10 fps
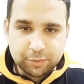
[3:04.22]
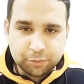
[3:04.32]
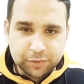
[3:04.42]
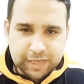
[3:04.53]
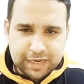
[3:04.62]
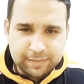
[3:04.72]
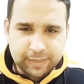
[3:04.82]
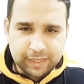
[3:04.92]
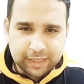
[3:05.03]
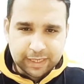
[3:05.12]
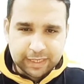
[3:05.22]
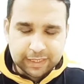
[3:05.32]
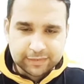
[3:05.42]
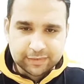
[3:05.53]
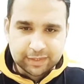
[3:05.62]
ودايما ليها
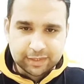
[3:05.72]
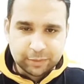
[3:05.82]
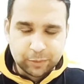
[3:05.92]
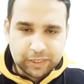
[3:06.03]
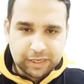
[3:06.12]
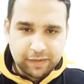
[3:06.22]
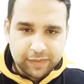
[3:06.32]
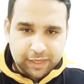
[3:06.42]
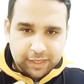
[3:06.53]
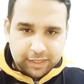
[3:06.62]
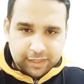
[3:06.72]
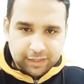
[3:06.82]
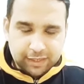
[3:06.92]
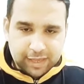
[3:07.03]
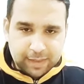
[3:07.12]
نظرة قوية
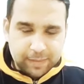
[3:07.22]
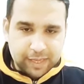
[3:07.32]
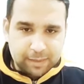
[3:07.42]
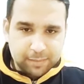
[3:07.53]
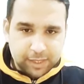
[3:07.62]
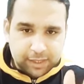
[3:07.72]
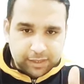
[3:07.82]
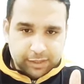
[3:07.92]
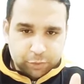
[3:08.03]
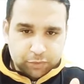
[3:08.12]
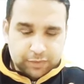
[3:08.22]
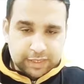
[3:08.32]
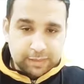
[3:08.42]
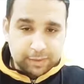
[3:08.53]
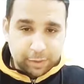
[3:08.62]
للأمام
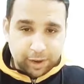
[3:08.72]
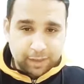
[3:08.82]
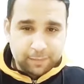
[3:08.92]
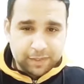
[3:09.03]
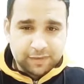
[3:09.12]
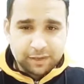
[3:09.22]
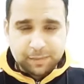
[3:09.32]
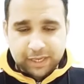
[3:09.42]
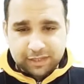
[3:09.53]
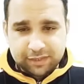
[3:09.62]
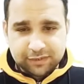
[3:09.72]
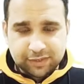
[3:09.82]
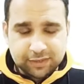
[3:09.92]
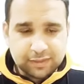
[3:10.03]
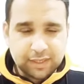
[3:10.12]
لقدام لو حبيتك بجد
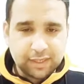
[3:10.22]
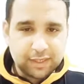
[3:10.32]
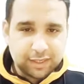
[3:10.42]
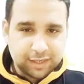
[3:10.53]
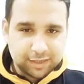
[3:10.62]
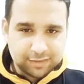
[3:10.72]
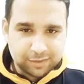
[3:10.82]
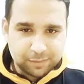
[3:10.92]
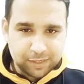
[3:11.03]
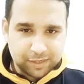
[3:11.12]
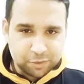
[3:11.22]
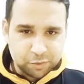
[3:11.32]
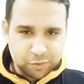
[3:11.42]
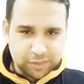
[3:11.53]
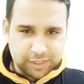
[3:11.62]
صدقني هتعمل لك
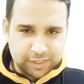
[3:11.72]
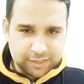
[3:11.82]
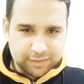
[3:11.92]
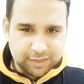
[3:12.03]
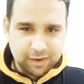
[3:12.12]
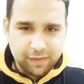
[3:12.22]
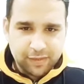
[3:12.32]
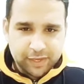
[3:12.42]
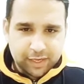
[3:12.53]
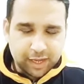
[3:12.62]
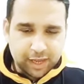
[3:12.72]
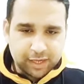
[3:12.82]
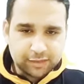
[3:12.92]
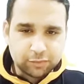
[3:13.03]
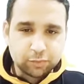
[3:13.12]
كل اللي انت
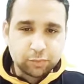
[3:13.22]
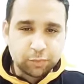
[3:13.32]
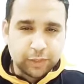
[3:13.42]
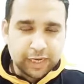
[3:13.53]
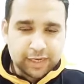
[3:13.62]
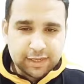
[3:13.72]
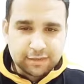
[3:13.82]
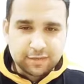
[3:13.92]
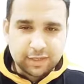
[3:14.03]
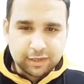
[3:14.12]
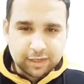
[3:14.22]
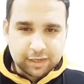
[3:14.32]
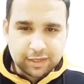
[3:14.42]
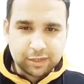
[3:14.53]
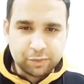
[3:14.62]
عايزه وهنا تطلع
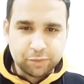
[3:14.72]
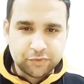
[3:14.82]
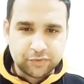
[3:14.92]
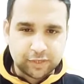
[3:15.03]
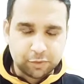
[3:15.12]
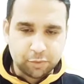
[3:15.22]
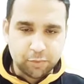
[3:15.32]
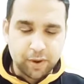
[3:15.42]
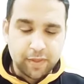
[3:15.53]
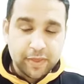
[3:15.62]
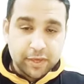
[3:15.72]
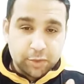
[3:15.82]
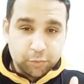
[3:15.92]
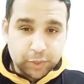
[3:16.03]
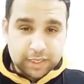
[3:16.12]
لك الانثى اللي جواه
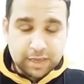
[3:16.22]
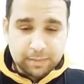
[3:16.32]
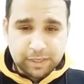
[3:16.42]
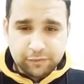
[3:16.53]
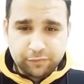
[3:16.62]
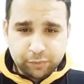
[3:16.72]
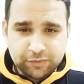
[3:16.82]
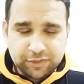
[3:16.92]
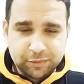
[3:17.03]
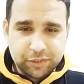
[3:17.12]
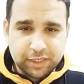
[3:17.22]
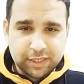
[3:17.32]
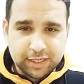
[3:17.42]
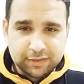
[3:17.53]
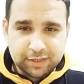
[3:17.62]
والجميل في انثى برج
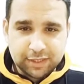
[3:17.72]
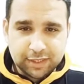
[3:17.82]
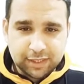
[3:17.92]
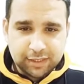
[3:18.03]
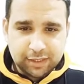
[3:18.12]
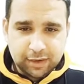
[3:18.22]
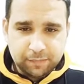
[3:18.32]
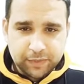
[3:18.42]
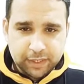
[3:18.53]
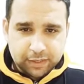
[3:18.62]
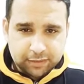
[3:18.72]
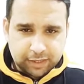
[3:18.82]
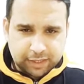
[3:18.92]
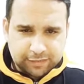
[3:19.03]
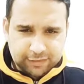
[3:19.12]
الجدي ان هي
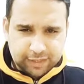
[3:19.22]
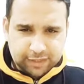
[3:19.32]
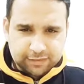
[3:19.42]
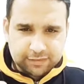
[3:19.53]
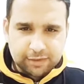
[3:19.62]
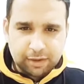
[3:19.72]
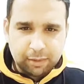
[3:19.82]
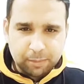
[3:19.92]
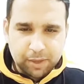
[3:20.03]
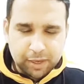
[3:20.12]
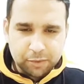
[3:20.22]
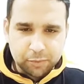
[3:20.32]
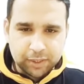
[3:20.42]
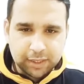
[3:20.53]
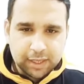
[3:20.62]
تحس ان هي صلبه
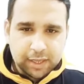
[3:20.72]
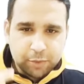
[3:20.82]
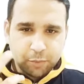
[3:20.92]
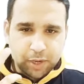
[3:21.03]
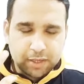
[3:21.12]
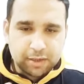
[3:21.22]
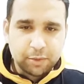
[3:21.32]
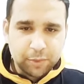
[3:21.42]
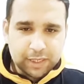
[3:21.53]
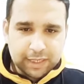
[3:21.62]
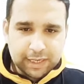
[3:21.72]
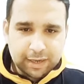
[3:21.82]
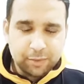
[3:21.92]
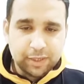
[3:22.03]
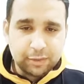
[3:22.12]
قوي وقويه
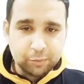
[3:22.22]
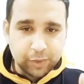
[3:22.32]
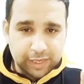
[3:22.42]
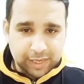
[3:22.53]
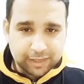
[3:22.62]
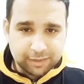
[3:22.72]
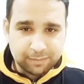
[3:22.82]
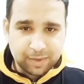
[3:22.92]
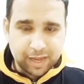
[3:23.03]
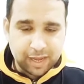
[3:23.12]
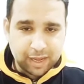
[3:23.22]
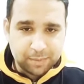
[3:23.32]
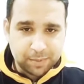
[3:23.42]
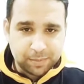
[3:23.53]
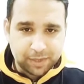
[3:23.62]
قوي ولكن مع
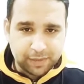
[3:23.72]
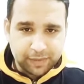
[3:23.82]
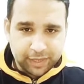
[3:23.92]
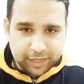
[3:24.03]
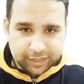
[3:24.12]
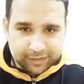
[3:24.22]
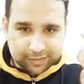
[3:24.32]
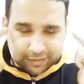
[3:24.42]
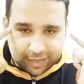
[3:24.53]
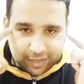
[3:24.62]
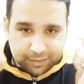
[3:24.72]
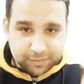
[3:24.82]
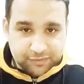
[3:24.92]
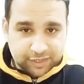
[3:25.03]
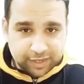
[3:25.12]
حبيبها اذا دخل
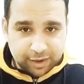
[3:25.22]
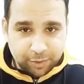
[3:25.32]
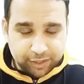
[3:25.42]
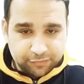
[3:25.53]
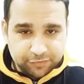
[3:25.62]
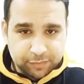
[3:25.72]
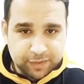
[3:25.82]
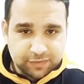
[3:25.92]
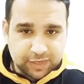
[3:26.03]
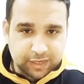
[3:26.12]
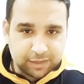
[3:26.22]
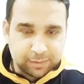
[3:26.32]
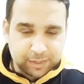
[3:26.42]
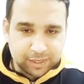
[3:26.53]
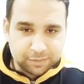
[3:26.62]
مزاجها وعرف قيمتها
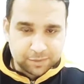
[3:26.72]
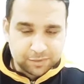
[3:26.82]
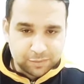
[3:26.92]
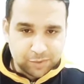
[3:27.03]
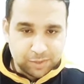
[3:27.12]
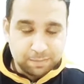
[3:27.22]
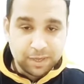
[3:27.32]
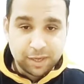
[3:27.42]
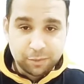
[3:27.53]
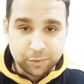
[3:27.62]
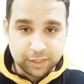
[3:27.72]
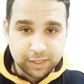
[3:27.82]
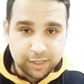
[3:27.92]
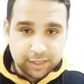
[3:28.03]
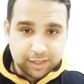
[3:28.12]
خلي بالك من دي مهمه قوي
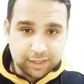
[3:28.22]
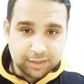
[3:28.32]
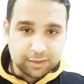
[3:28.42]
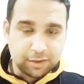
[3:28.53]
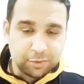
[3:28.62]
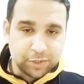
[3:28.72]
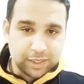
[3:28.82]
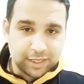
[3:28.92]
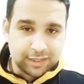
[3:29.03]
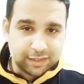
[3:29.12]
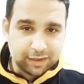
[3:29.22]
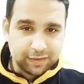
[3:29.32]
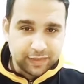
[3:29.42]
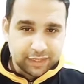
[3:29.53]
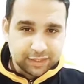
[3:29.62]
ليك رجل ان انت
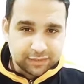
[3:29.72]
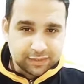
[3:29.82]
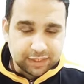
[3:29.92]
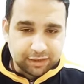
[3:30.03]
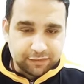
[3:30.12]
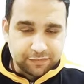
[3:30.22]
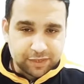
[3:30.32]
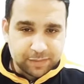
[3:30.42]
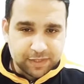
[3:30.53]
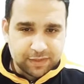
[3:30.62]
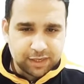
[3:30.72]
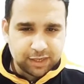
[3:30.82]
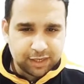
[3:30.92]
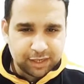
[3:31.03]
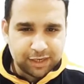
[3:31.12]
تعرف
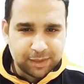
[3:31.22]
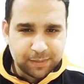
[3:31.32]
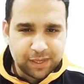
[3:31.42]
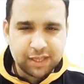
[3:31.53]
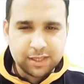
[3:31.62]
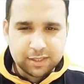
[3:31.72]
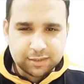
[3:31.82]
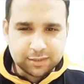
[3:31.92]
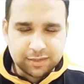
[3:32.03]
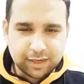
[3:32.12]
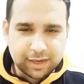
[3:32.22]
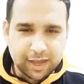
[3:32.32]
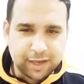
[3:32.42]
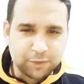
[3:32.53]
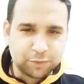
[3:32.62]
قيمتها هنا بقى
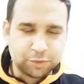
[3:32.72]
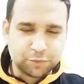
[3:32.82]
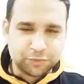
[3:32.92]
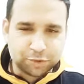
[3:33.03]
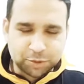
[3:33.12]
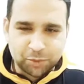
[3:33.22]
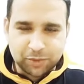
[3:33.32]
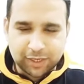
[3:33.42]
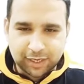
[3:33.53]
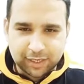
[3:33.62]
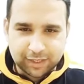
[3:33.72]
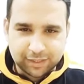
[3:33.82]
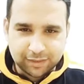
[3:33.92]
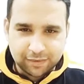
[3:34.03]
تدلعك وتشوف الشغل العالي